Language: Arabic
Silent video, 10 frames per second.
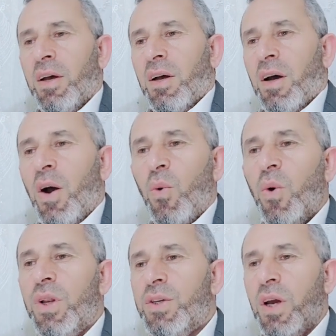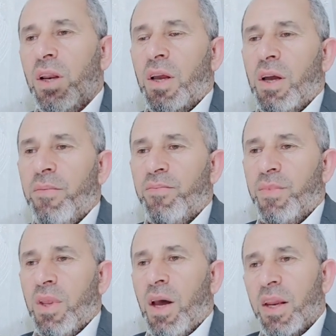أول شغلة
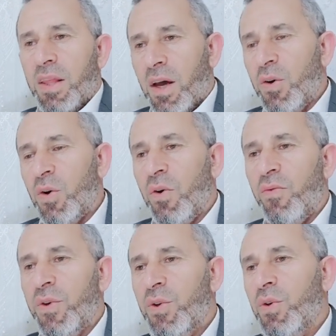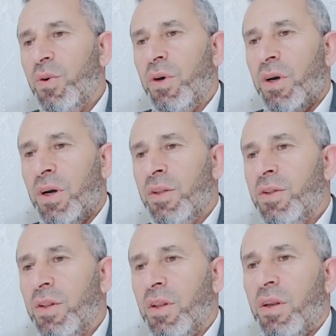أنا أذكركم فيديو عن
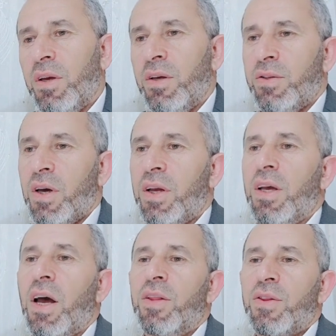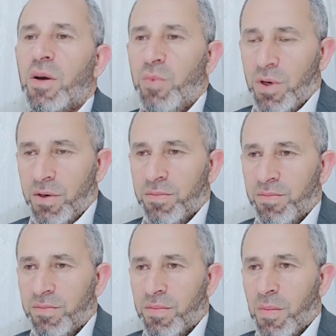طريق التمر
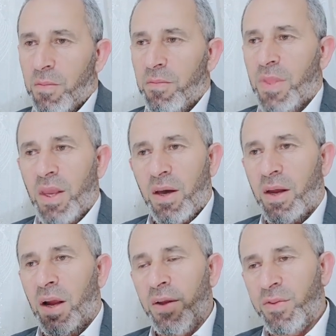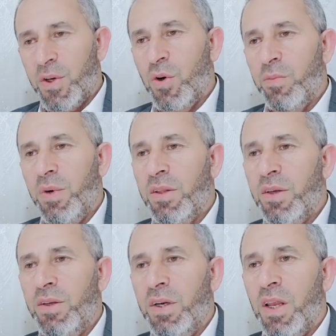راح نعطيكم عدة
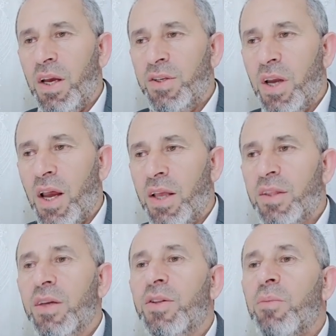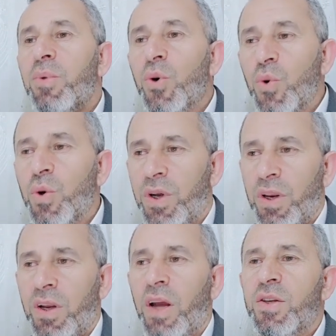علاجات طبقوهن
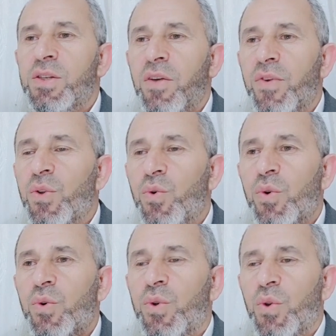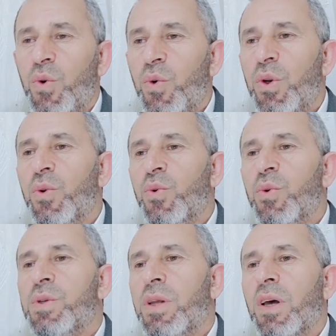راح تستفيدون وتدعوا لي وتكون
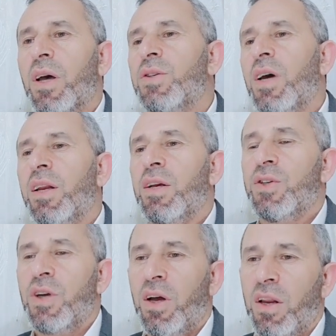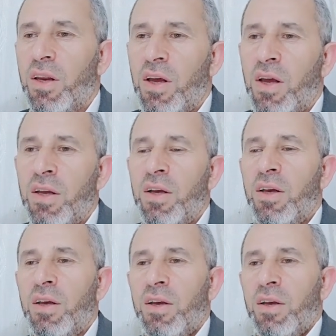صدقة جارية إن شاء الله
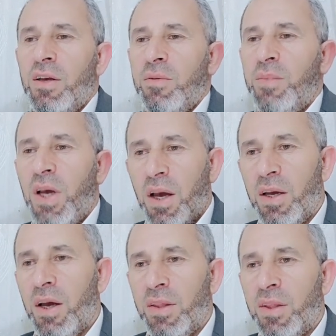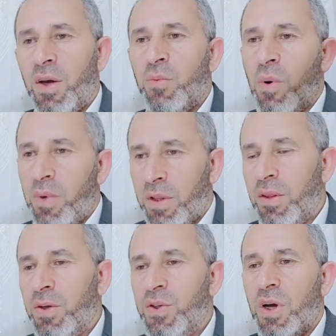بحياتنا
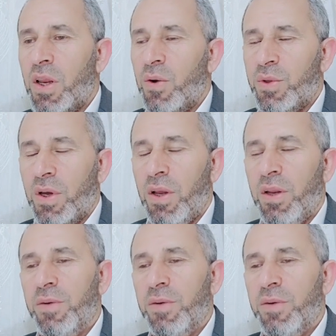ومماتنا إن شاء الله تعالى